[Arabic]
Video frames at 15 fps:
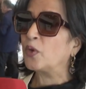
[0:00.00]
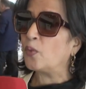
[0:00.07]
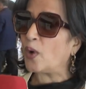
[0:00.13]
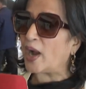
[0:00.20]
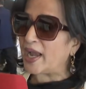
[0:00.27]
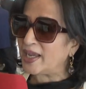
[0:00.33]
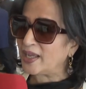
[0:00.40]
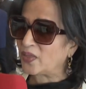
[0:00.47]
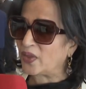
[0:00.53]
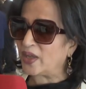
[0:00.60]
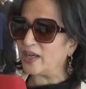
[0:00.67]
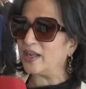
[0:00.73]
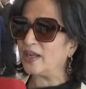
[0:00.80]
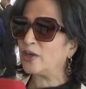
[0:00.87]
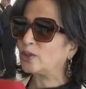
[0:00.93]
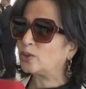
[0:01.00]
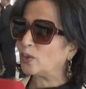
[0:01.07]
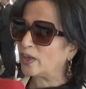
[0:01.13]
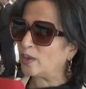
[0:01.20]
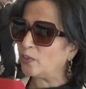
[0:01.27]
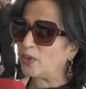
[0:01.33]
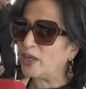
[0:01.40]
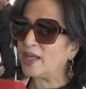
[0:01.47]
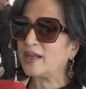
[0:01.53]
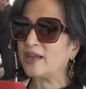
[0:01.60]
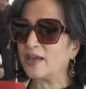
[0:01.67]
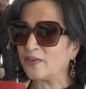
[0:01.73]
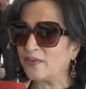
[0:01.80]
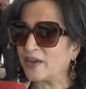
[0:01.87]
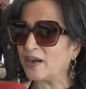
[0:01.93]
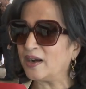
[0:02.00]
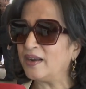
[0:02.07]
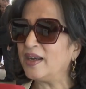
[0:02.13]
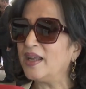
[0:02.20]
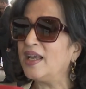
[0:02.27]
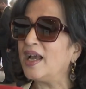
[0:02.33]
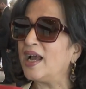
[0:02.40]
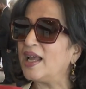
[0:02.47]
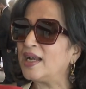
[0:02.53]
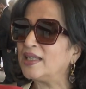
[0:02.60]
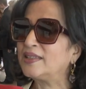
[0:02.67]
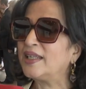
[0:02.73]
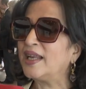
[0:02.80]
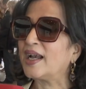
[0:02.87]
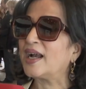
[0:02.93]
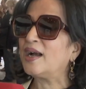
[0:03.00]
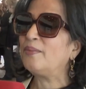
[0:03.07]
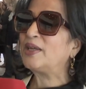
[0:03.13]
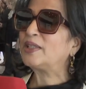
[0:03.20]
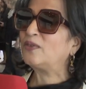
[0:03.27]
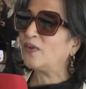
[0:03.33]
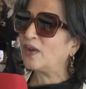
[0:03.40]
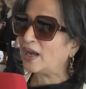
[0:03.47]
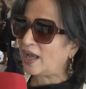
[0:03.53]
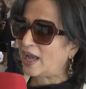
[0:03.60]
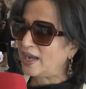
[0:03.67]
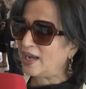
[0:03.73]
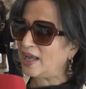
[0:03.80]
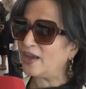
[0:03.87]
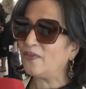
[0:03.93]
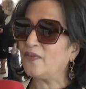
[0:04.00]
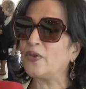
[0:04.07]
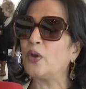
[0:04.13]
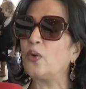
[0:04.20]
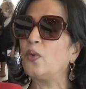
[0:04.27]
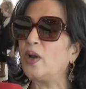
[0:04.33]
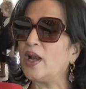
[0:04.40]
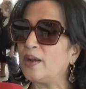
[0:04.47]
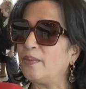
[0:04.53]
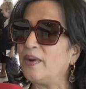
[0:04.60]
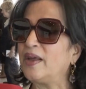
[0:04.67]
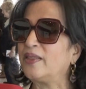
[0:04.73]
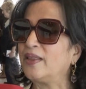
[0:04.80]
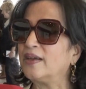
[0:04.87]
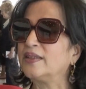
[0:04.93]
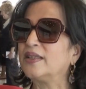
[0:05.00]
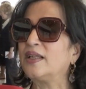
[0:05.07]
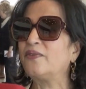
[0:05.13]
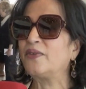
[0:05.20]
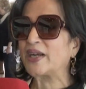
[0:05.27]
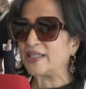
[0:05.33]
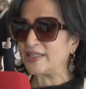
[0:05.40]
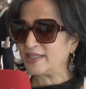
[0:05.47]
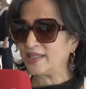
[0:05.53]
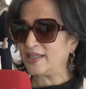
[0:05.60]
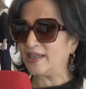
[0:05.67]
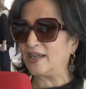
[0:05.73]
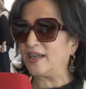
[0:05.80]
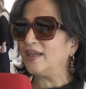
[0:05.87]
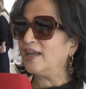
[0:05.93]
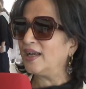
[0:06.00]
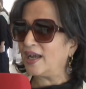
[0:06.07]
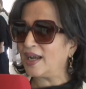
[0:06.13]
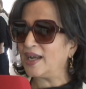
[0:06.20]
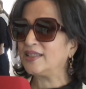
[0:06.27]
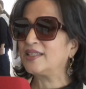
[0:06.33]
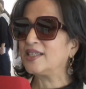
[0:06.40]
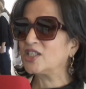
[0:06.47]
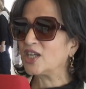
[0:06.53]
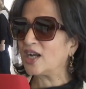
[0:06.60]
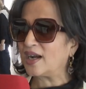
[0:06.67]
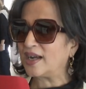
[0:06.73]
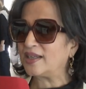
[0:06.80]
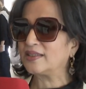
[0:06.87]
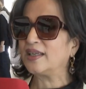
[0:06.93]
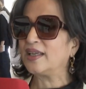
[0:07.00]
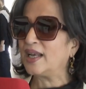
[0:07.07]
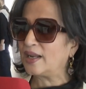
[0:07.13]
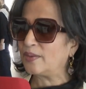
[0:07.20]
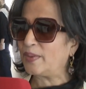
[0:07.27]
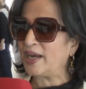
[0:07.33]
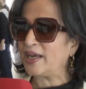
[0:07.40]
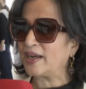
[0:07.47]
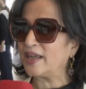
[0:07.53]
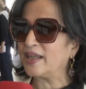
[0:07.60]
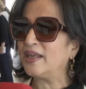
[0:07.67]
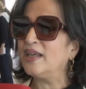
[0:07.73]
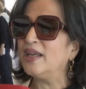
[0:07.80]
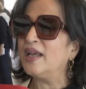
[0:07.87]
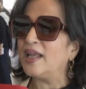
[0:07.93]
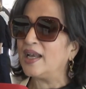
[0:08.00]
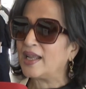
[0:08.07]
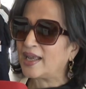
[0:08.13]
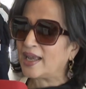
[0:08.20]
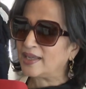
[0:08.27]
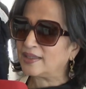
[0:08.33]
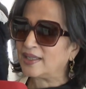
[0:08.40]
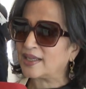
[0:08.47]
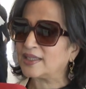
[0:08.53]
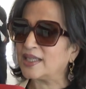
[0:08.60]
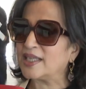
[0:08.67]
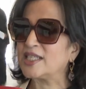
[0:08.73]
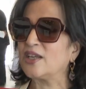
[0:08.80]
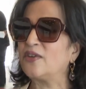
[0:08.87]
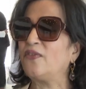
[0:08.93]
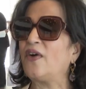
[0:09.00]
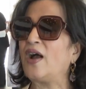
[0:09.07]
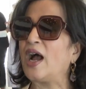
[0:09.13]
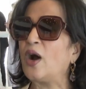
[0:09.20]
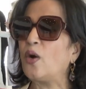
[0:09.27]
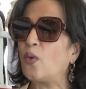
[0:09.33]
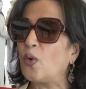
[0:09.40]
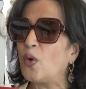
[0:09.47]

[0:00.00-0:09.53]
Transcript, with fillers: وأيضا دكتورة مونيك كربران التي نقبت في القلعة في أولى البعثات الفرنسية التي جاءت إلى البحرين لكي تكتشف تكتشف أو